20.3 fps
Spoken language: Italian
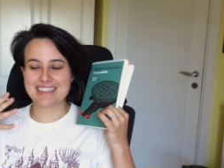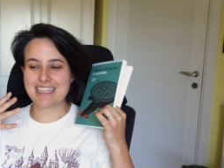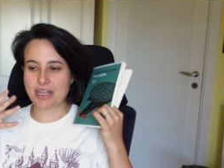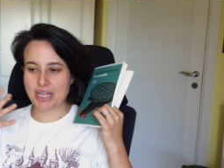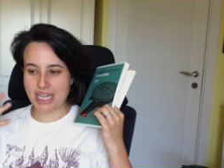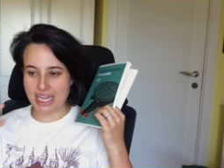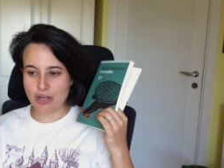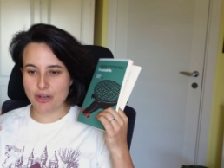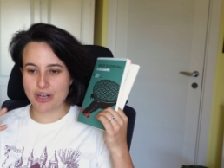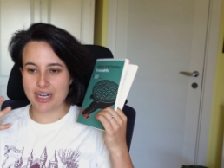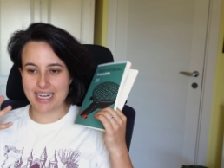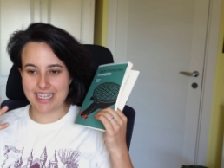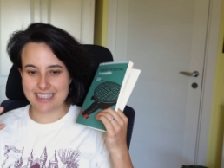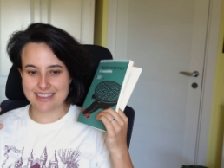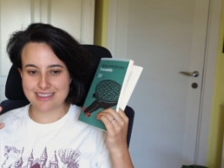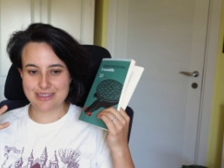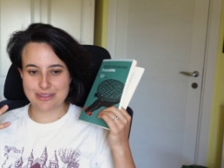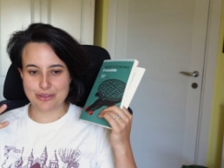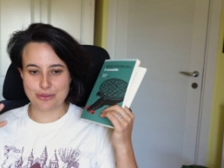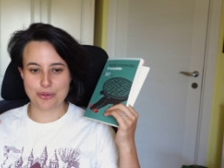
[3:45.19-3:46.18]
Da che ho
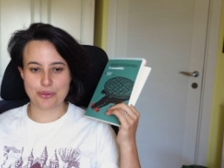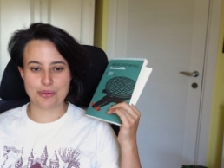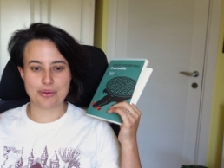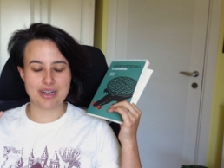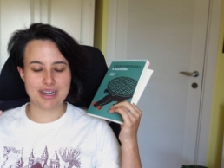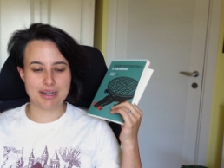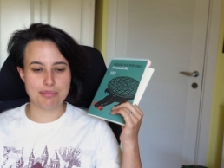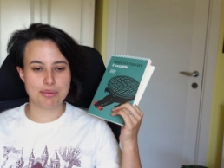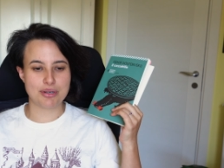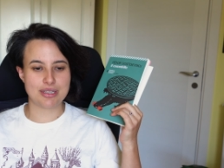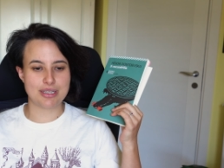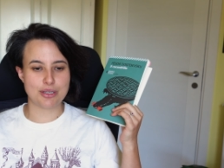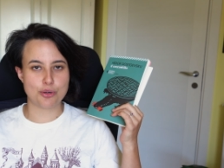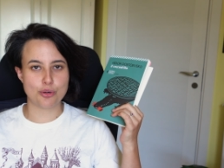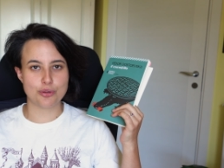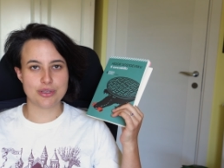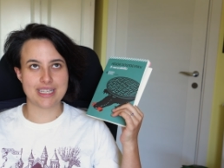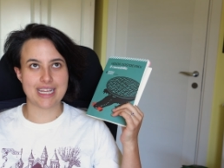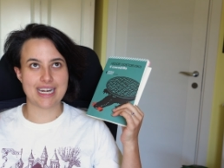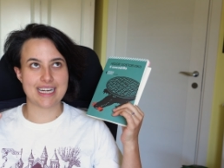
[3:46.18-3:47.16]
letto quel libro di
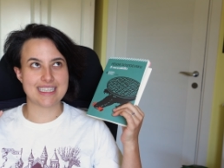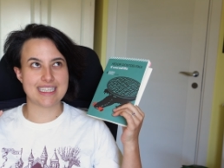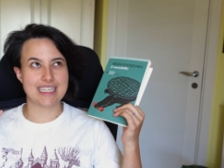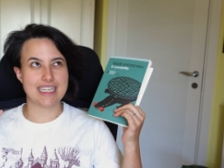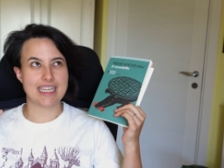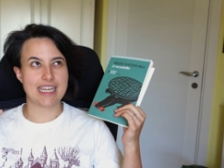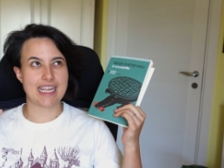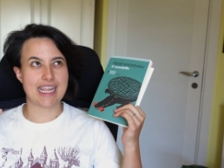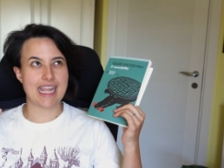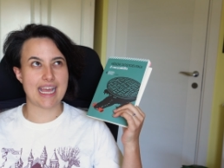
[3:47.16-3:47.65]
Condera di,